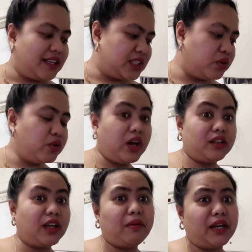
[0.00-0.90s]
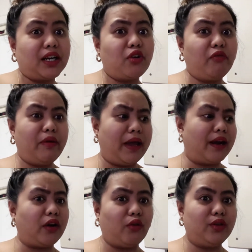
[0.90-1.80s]
Siguro naman ng
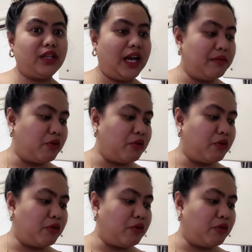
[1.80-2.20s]
gobyerno. Hindi alam